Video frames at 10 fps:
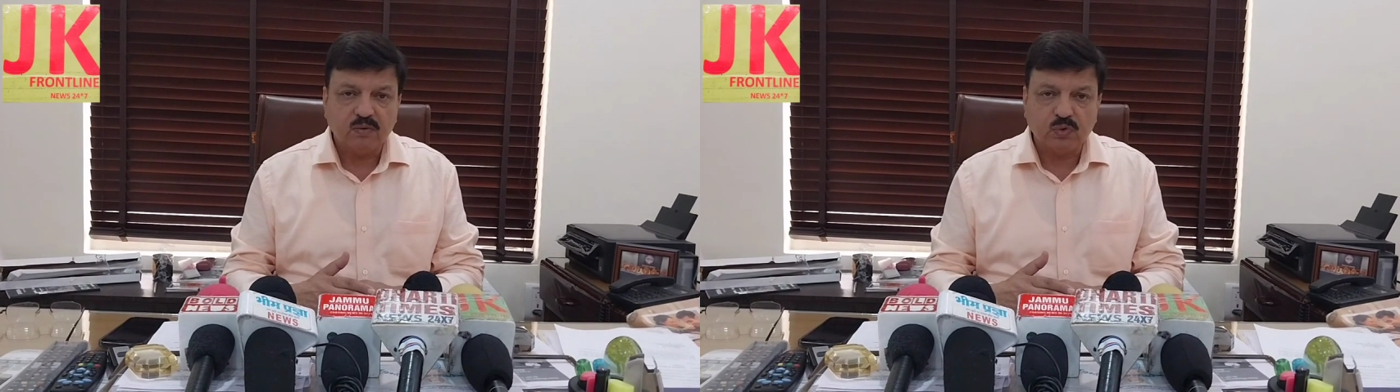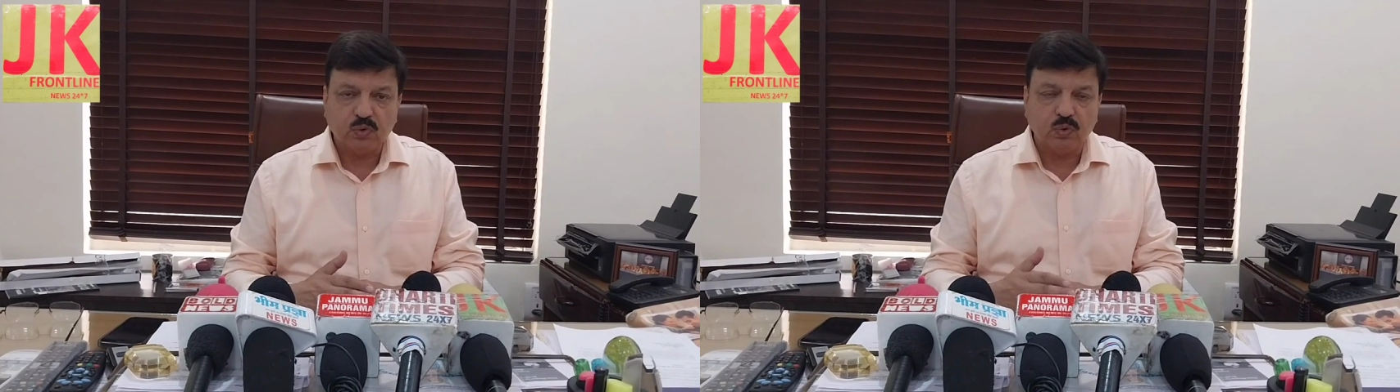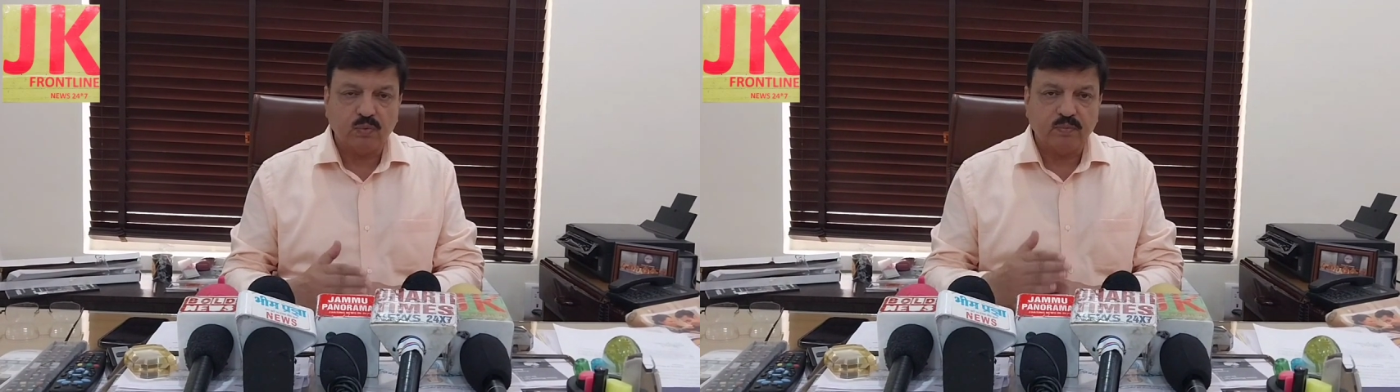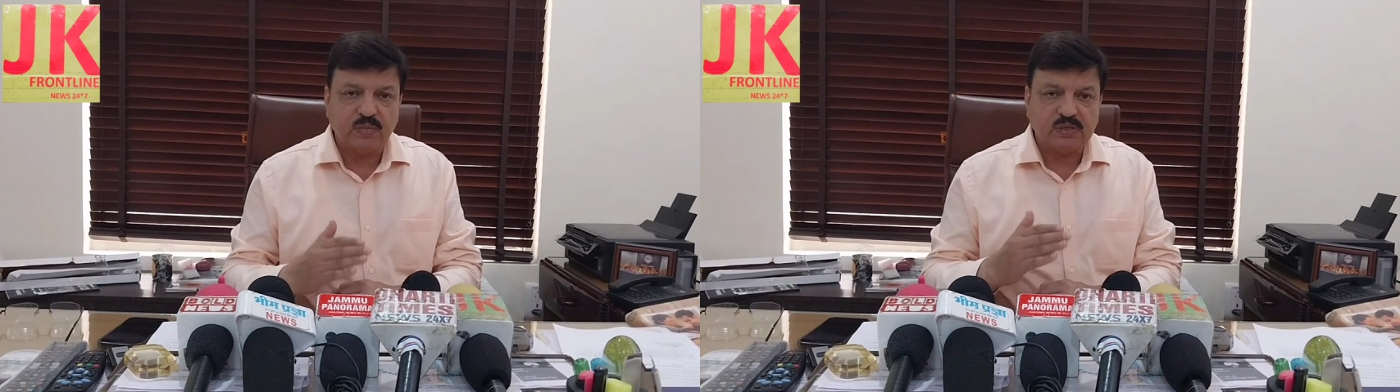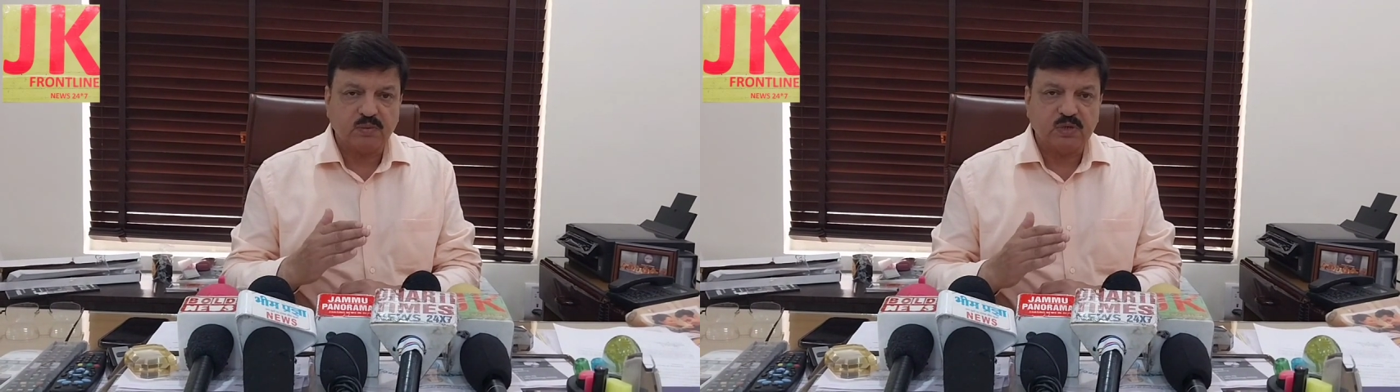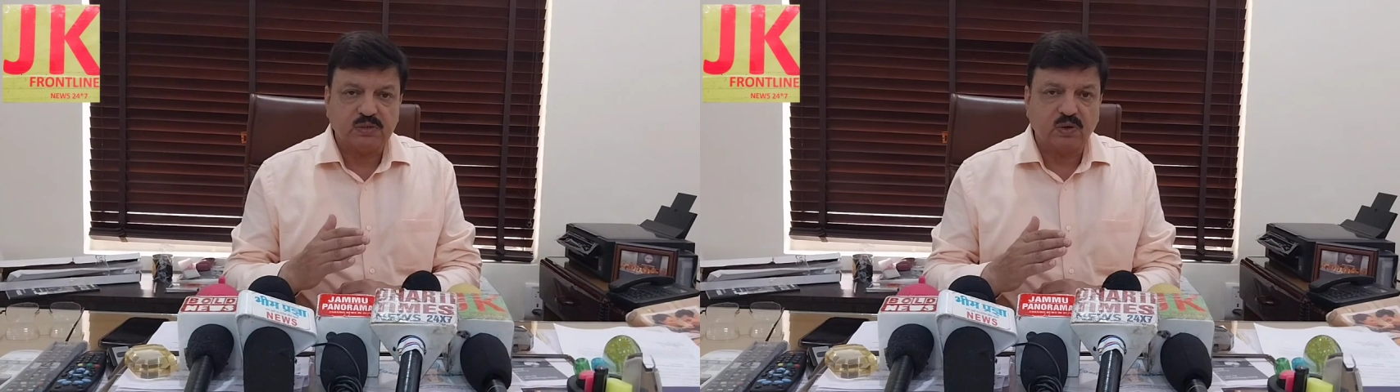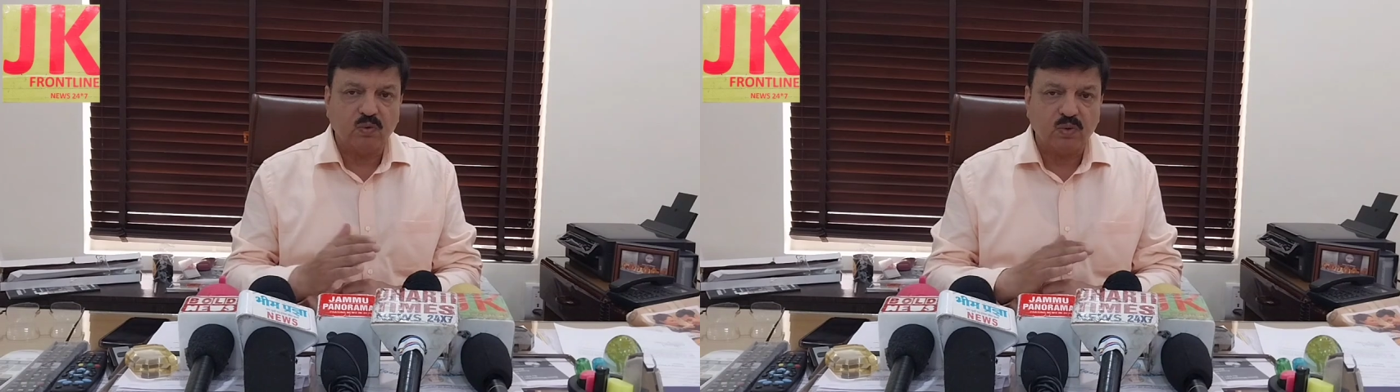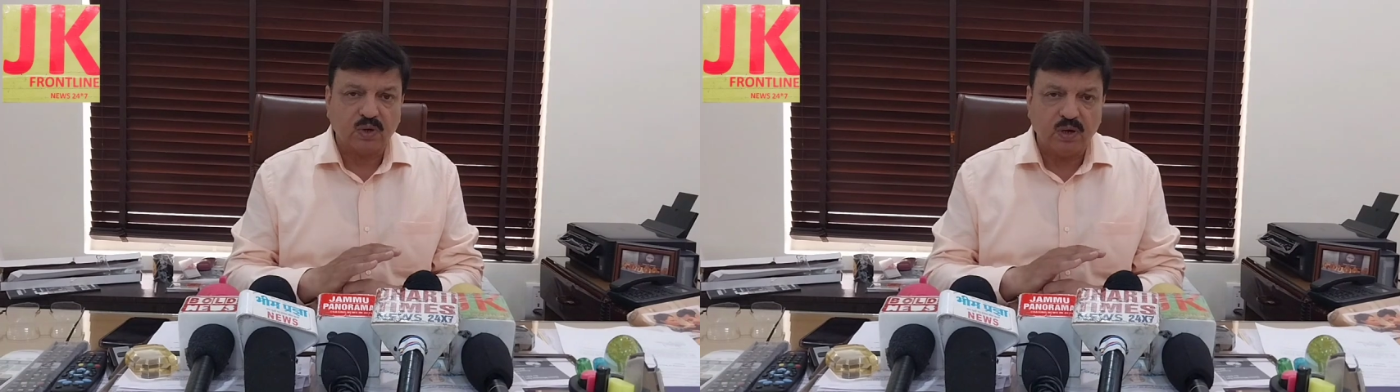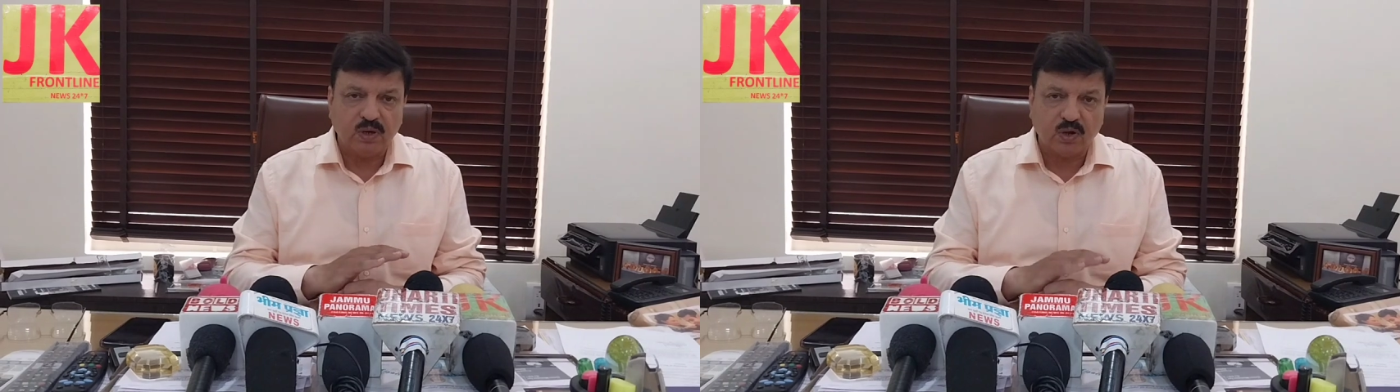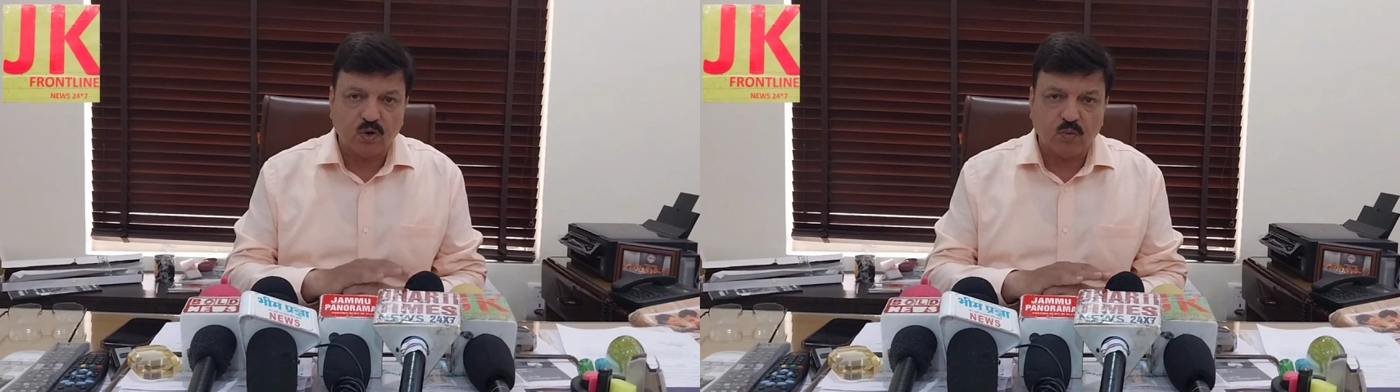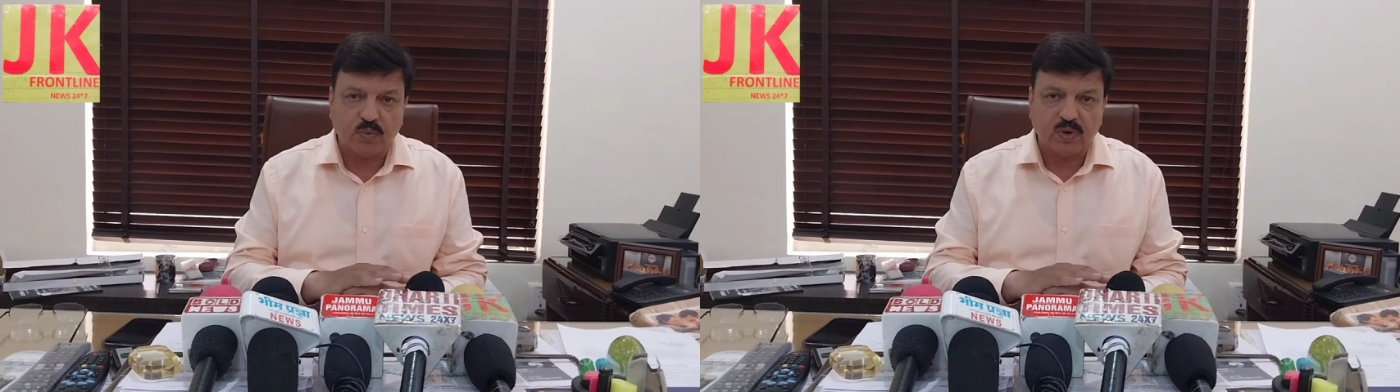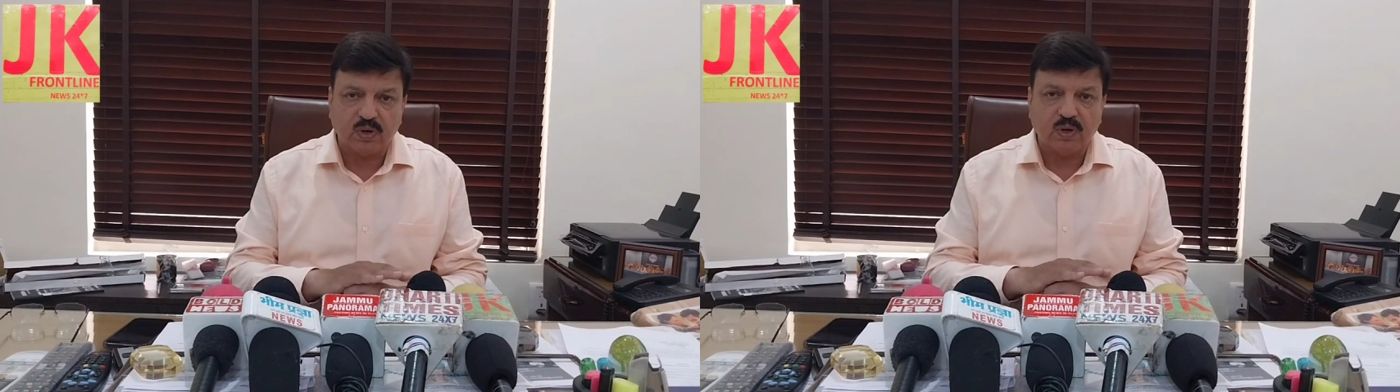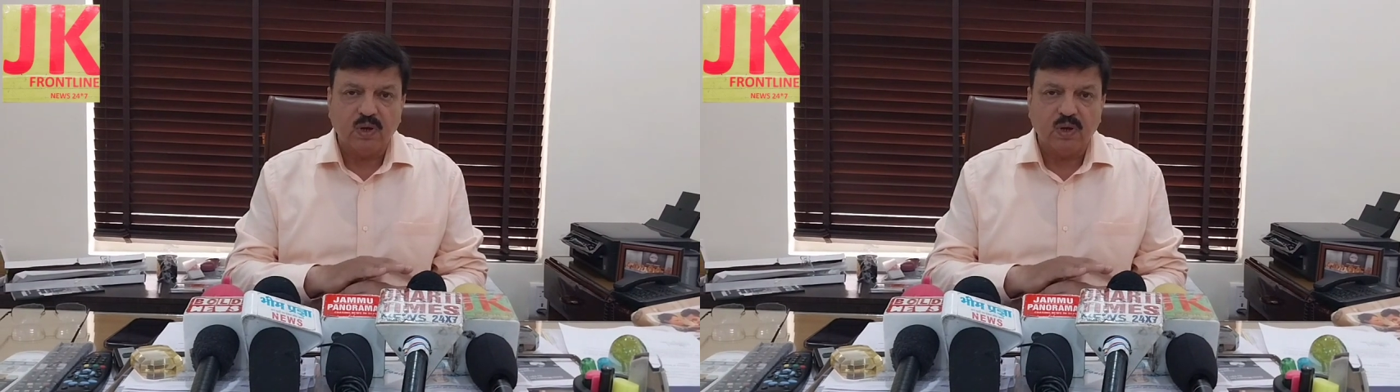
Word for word: जो मैं समझता हूँ इनके ऊपर